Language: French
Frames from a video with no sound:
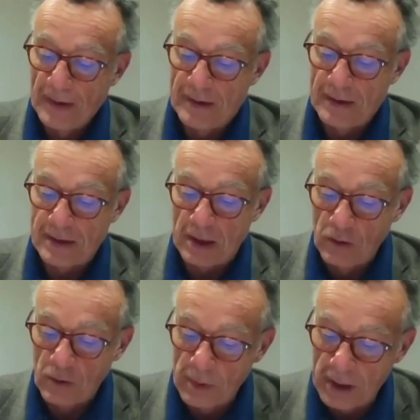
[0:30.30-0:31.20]
qui
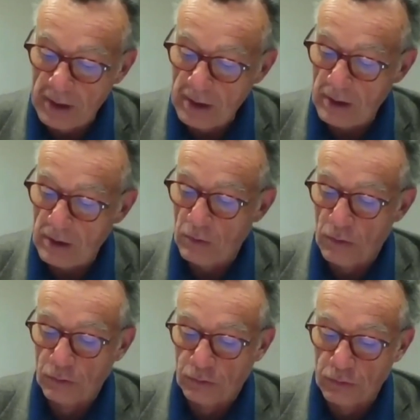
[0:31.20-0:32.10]
s'agglomèrent
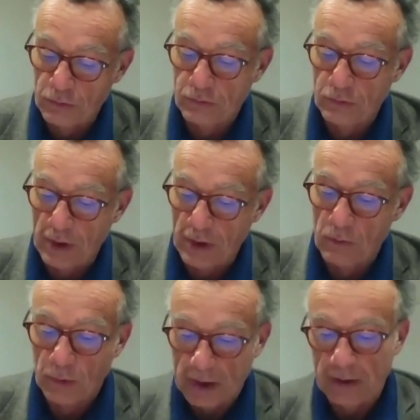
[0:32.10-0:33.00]
autour du
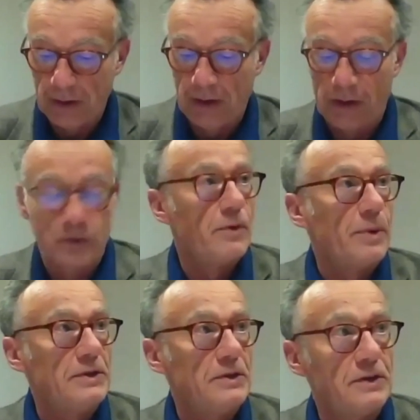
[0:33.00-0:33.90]
noyau monadique. Alors, je vais
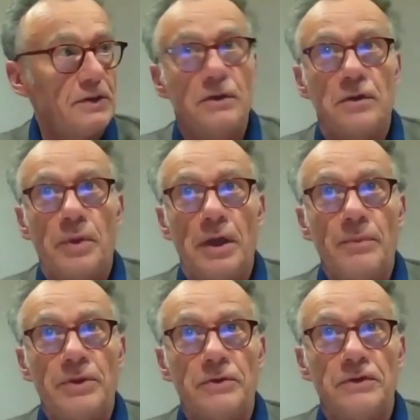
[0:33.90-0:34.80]
préciser ce qu'il entend par
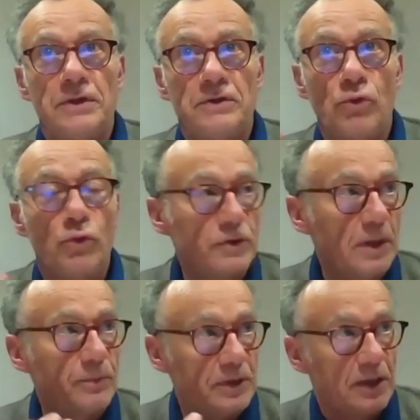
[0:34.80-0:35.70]
là, parce que c'est son
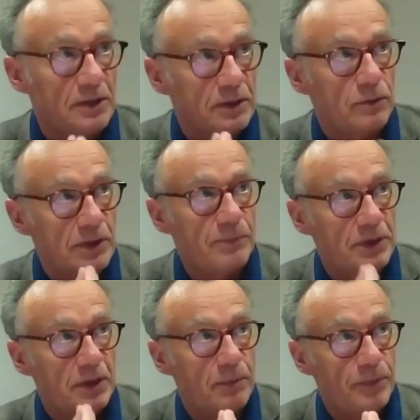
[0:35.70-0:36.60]
concept, c'est un de ses
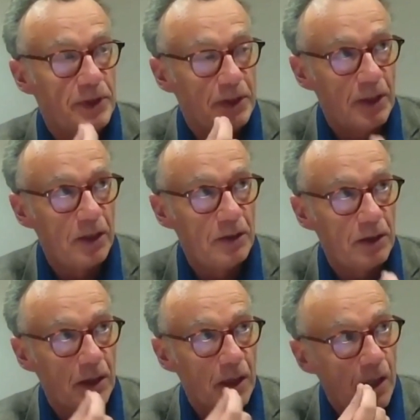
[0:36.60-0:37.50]
concepts
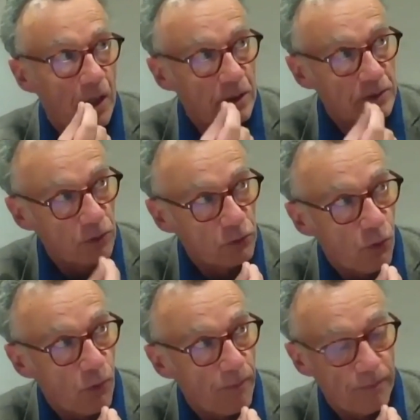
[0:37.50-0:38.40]
psychanalytiques
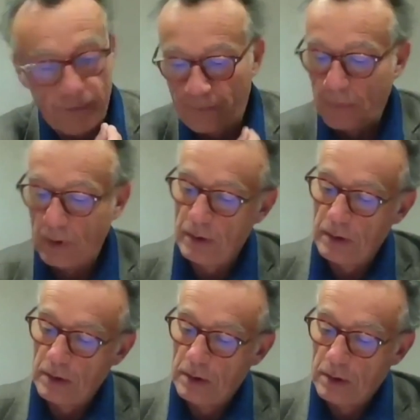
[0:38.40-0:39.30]
centraux.
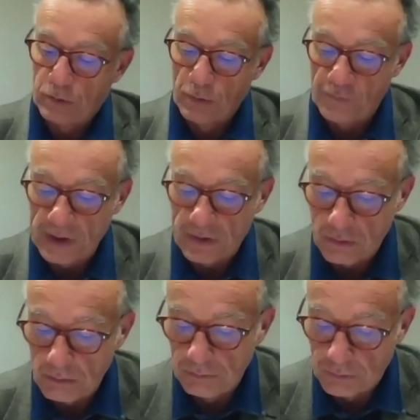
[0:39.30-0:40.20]
De
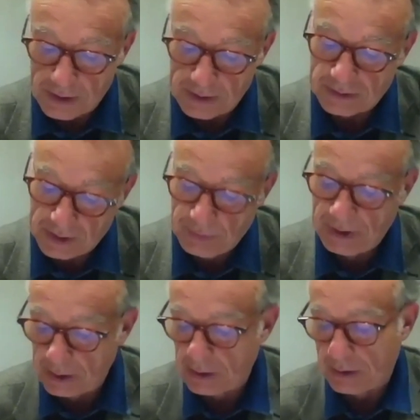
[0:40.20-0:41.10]
façon, du reste, très
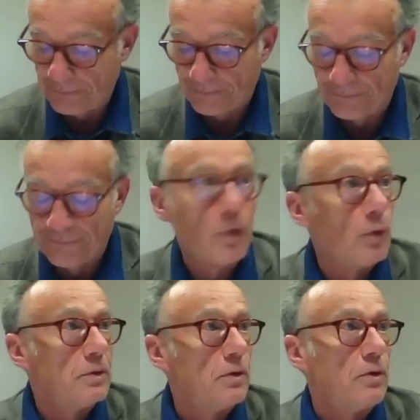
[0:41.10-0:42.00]
bigarrée.
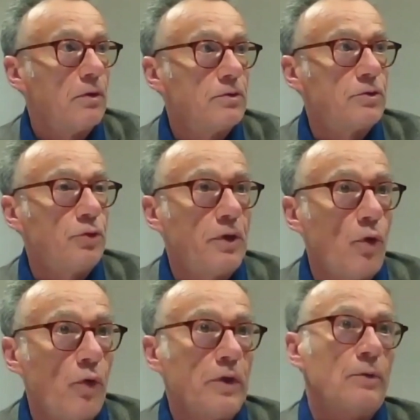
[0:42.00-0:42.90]
Bon, donc, ce que
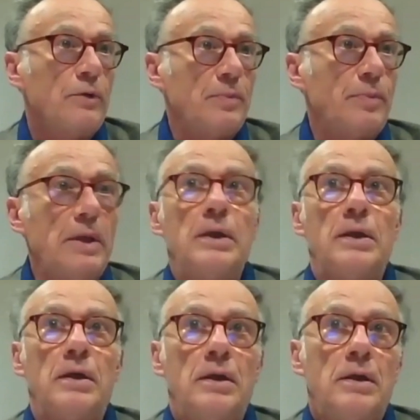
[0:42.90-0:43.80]
l'on a au
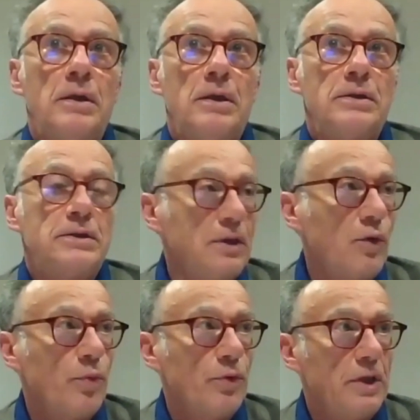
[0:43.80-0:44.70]
départ, si
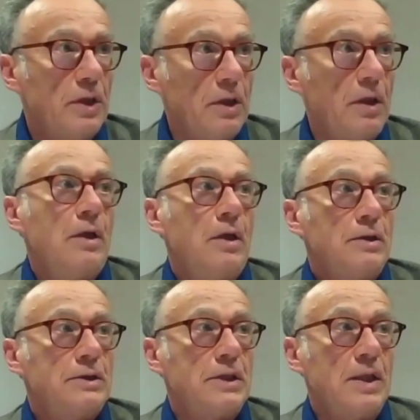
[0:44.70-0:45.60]
l'on peut dire,
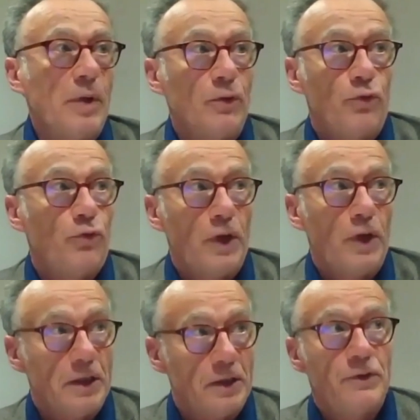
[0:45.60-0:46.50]
ça n'est pas du tout
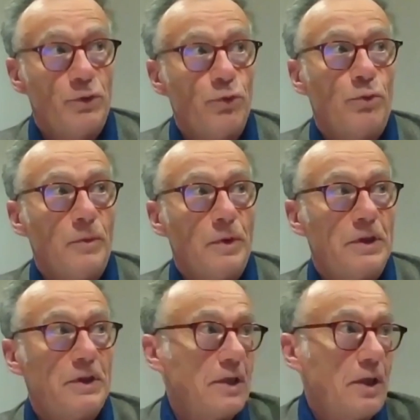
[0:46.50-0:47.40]
un individu
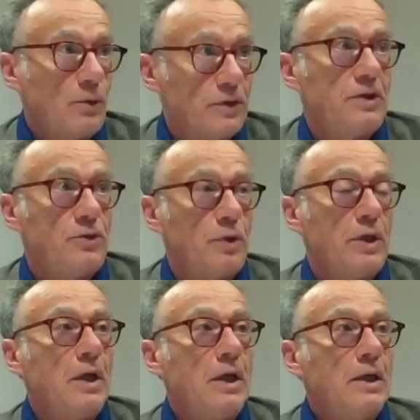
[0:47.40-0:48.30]
qui serait
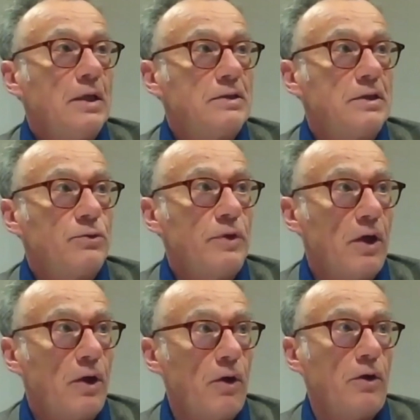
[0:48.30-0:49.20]
constitué. C'est une
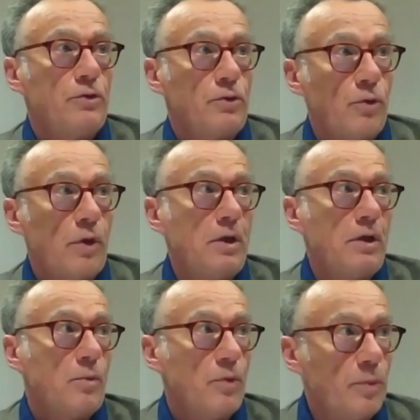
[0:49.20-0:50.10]
erreur de
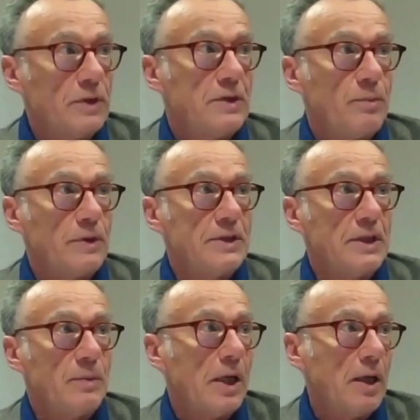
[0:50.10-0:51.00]
croire, comme le pense la pensée
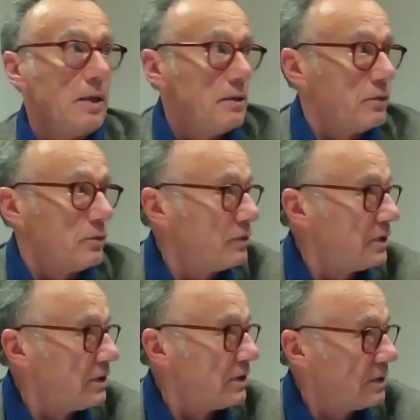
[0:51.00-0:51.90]
libérale, dans toutes
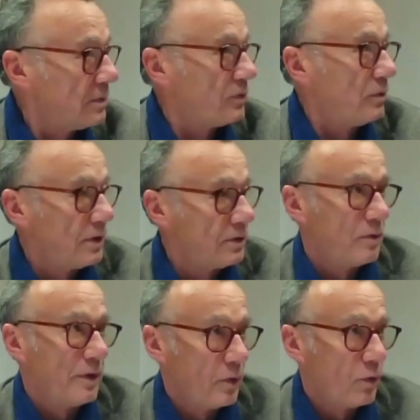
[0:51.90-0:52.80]
ses acceptions, qu'elle
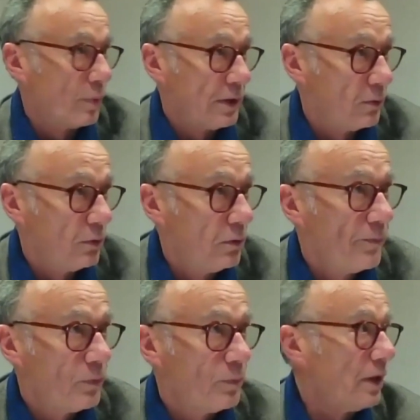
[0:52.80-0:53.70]
soit néo ou panéo,
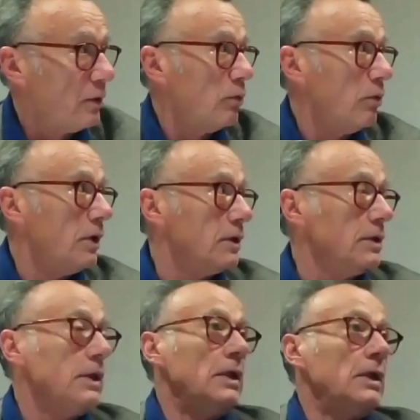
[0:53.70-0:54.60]
paléo,
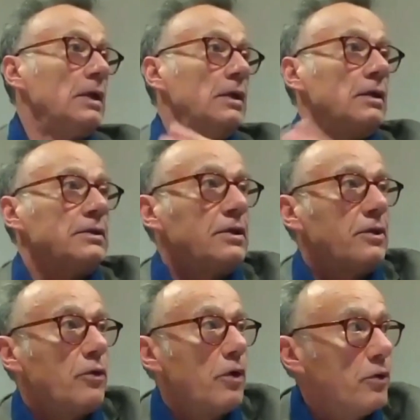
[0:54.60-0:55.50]
hein. euh, c'est
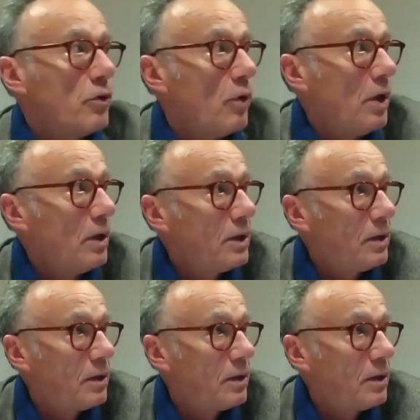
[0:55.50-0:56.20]
une erreur de croire,